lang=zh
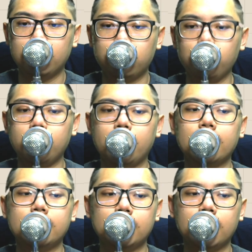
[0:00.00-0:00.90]
去年
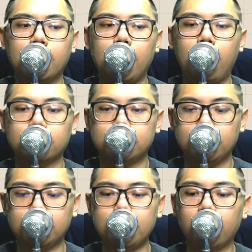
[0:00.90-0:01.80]
业绩一定很好，这
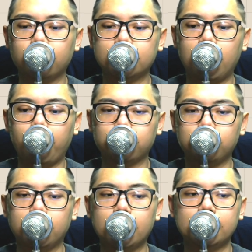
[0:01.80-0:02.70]
一大家都知道嘛，
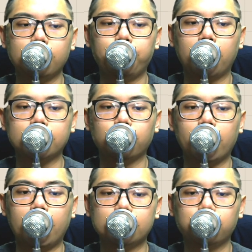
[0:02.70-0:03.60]
去年业绩就标这一
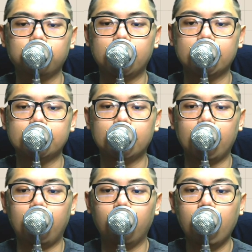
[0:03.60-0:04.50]
段啦，去年业绩
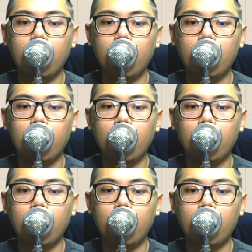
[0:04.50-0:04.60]
很好。